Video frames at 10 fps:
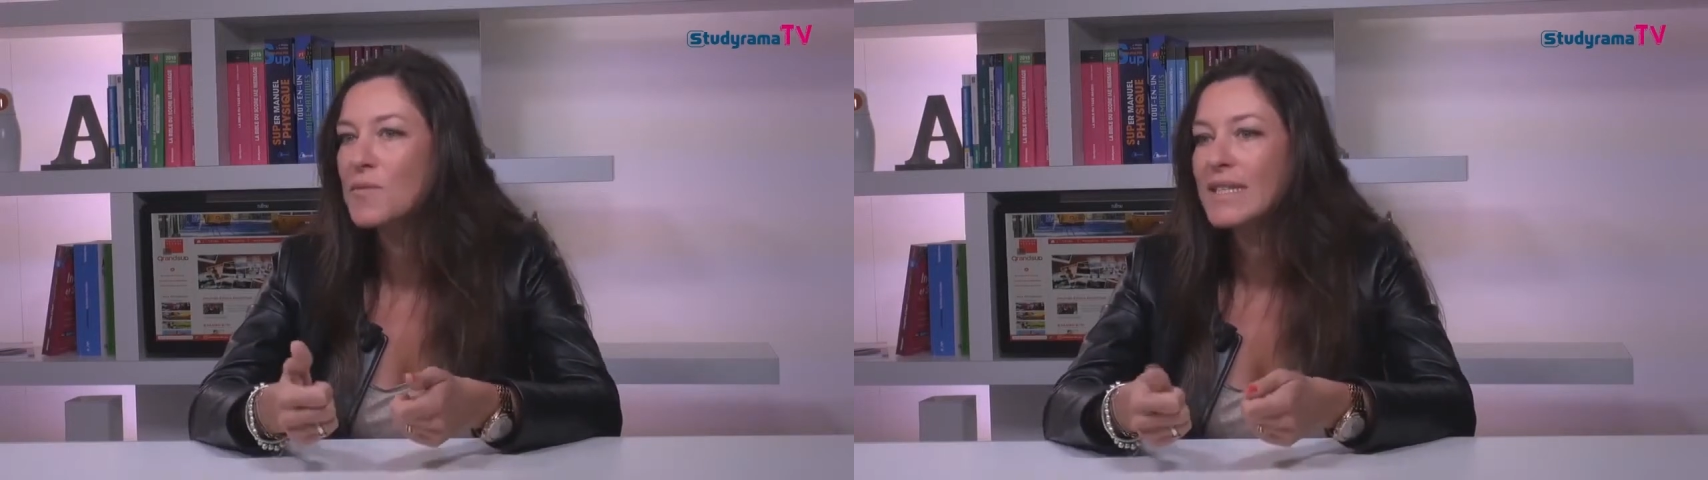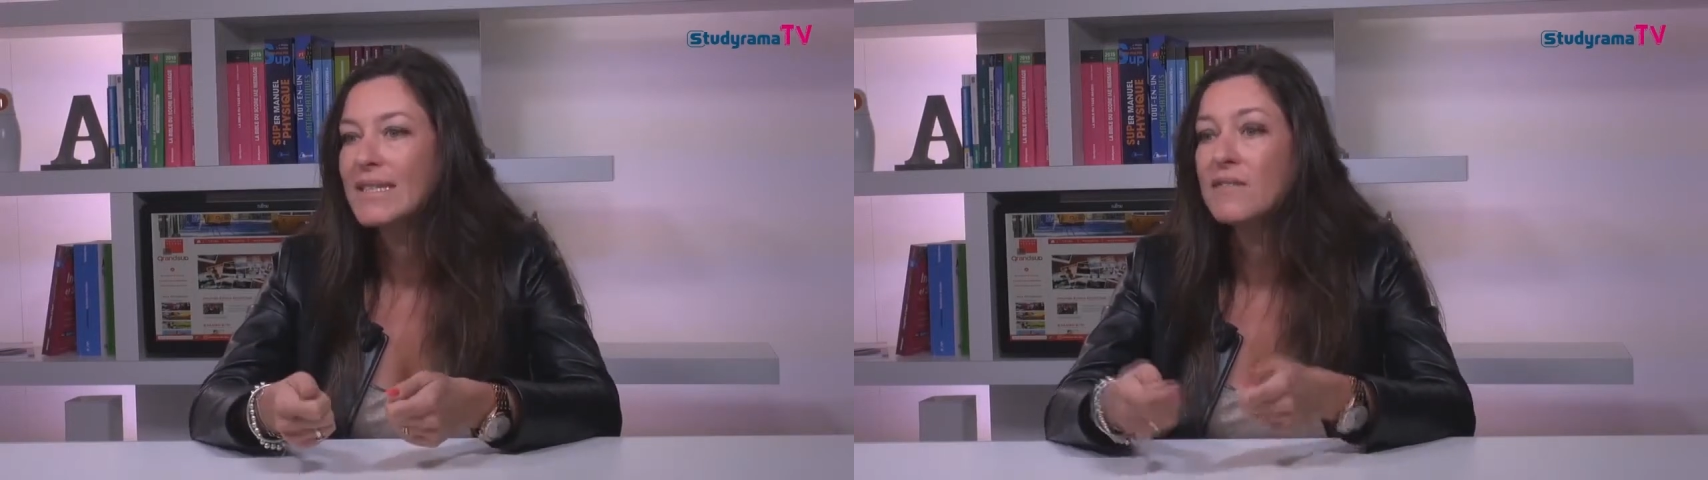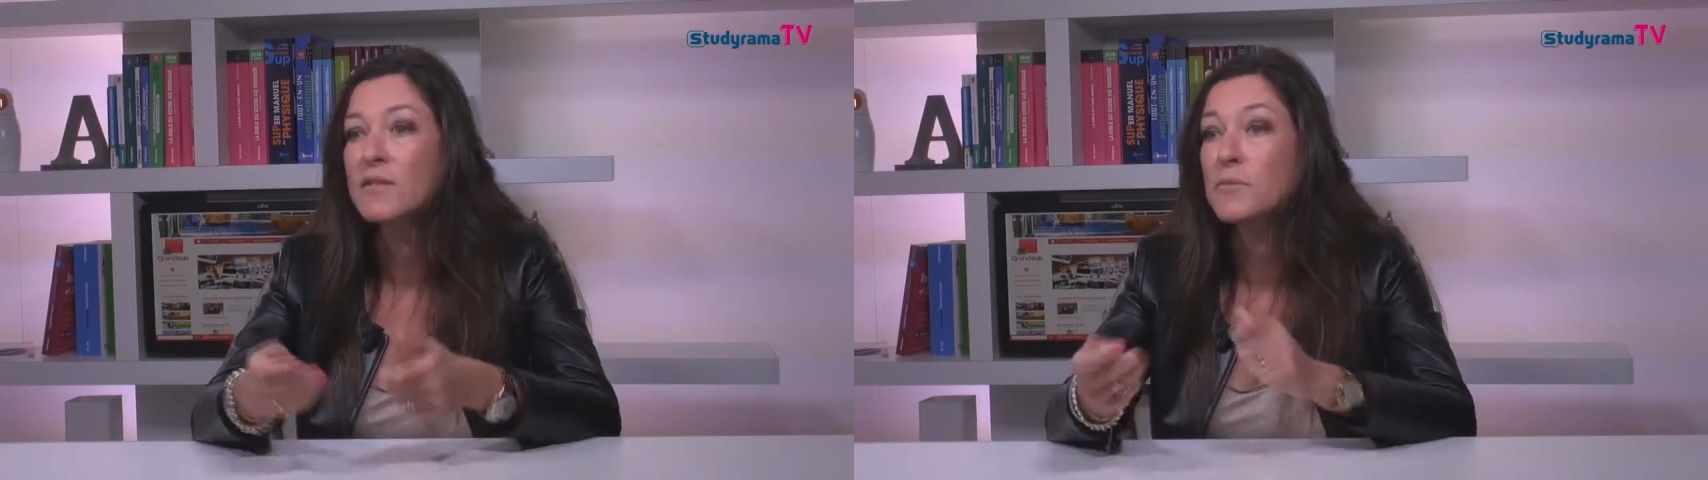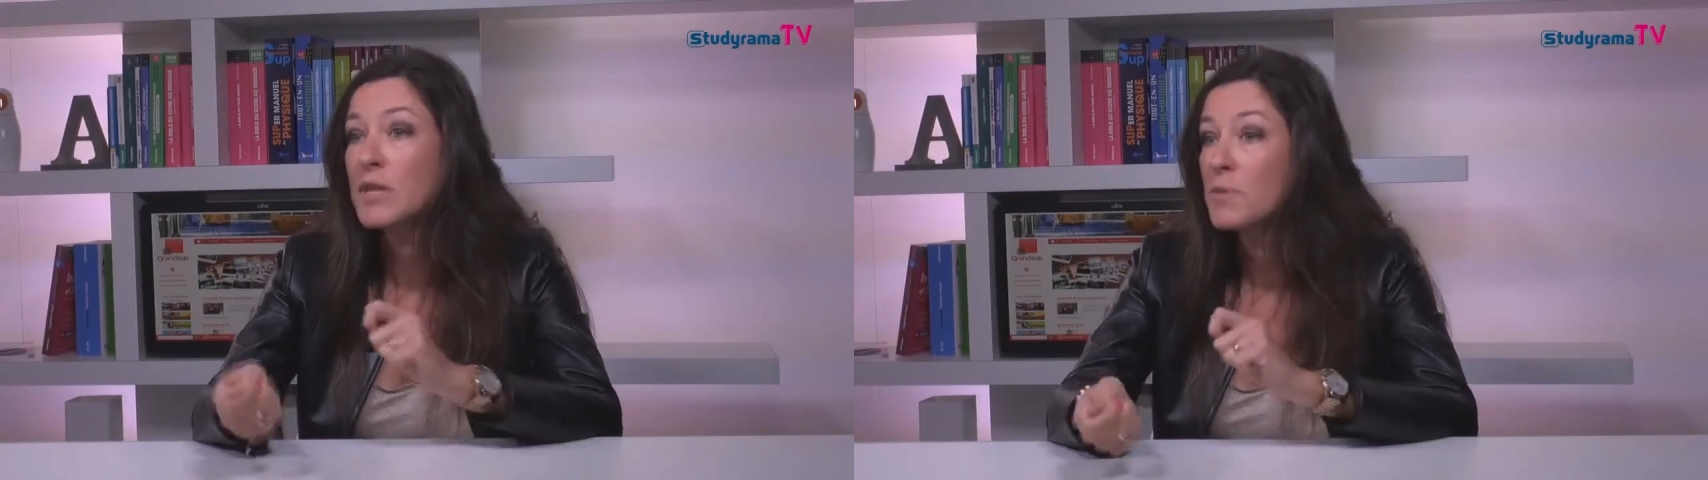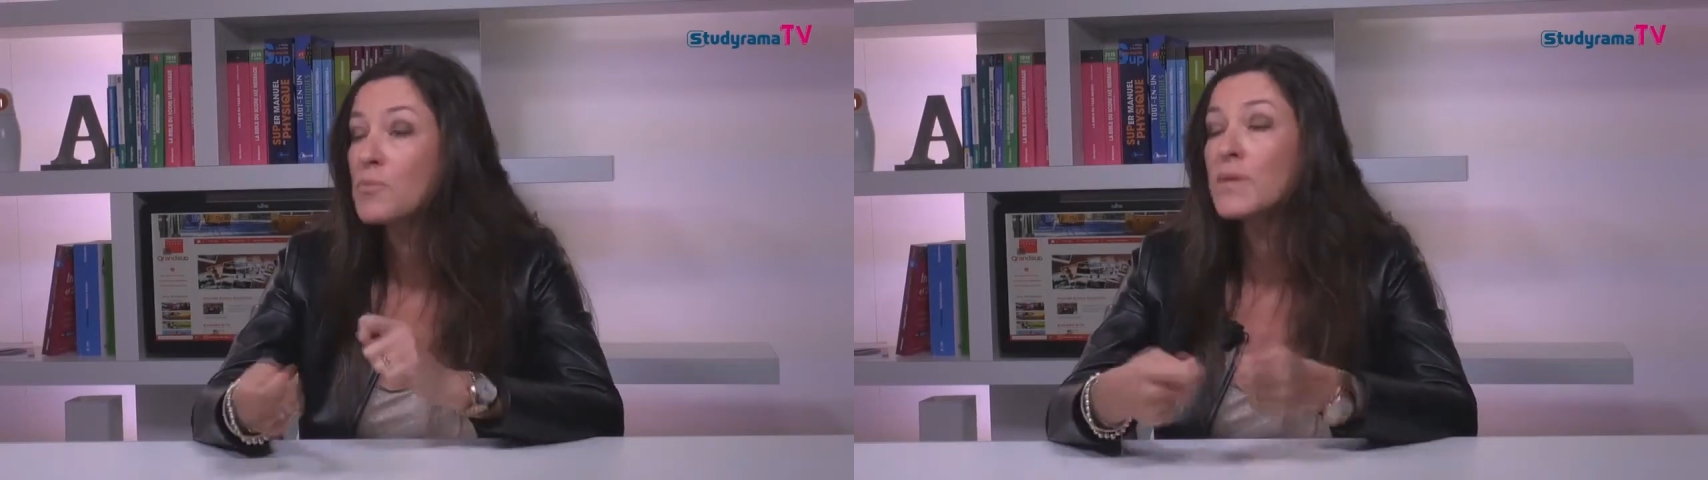l'objectif est
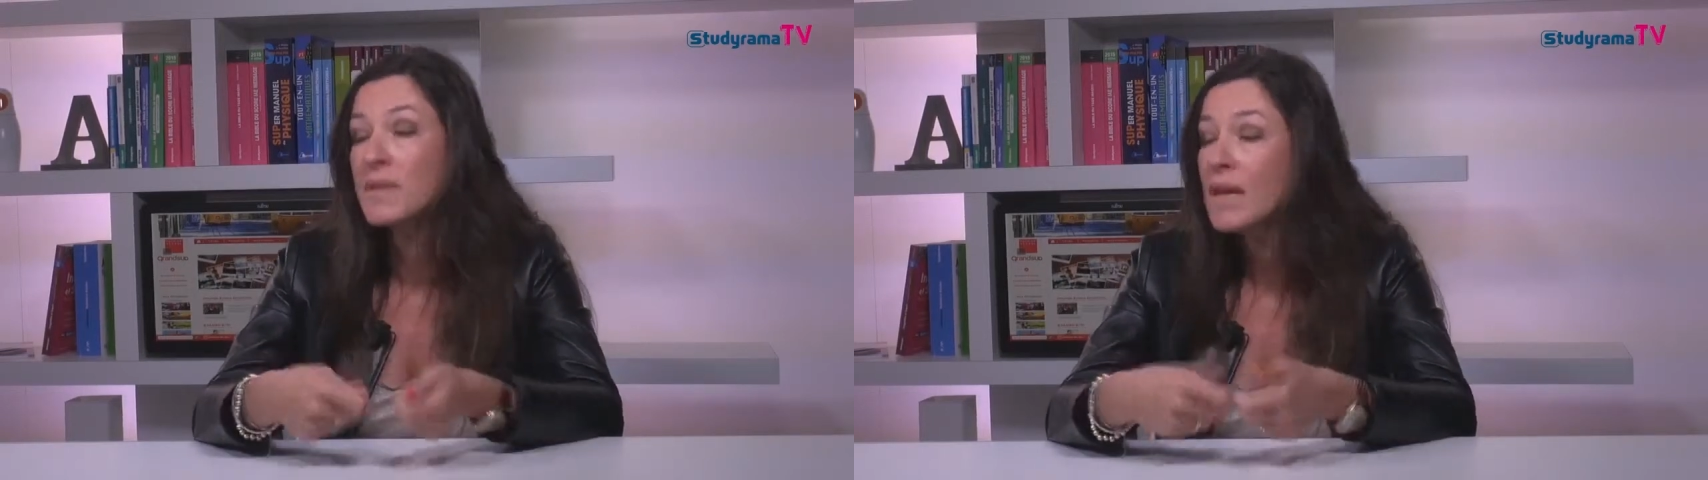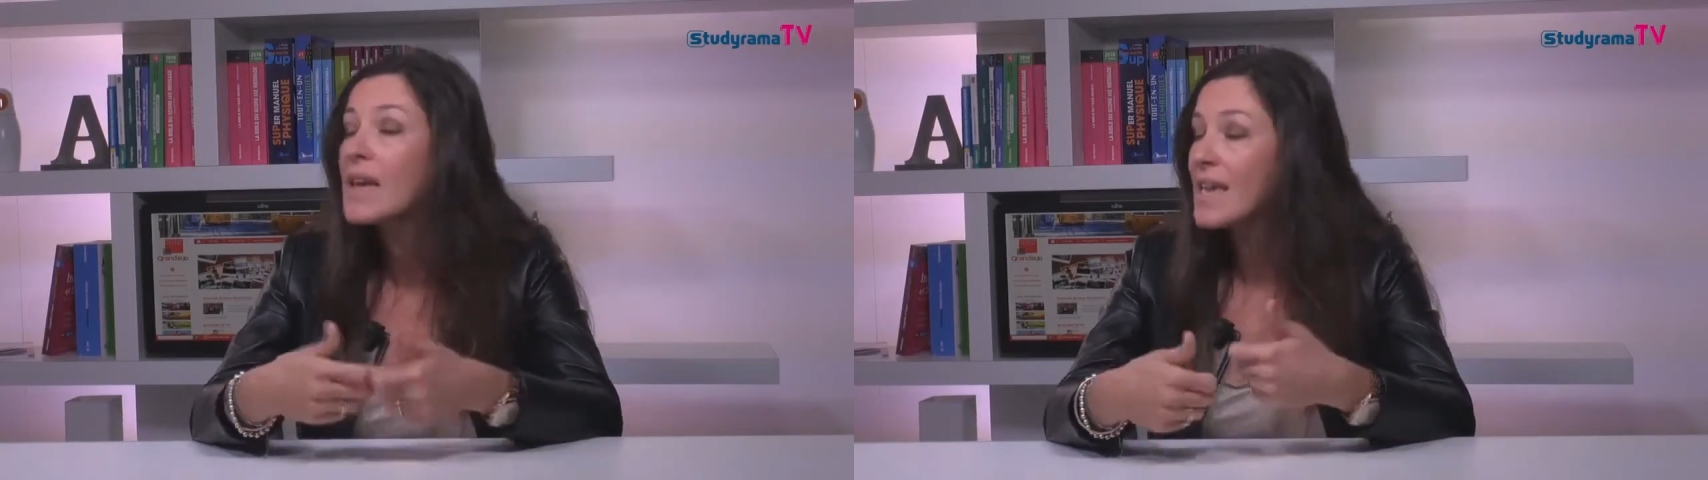qu'ils puissent